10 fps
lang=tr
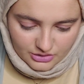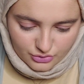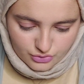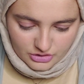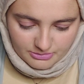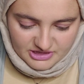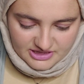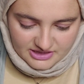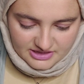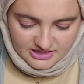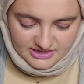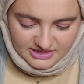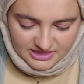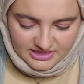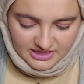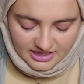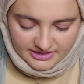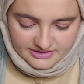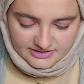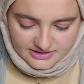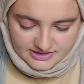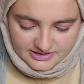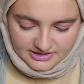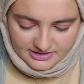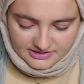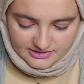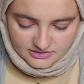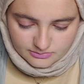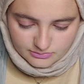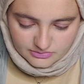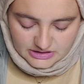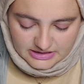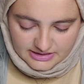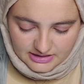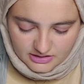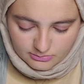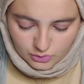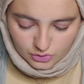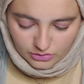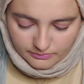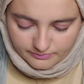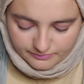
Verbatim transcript: Şuraya bir The Tyrant izle yazalım. İzleyelim bunu.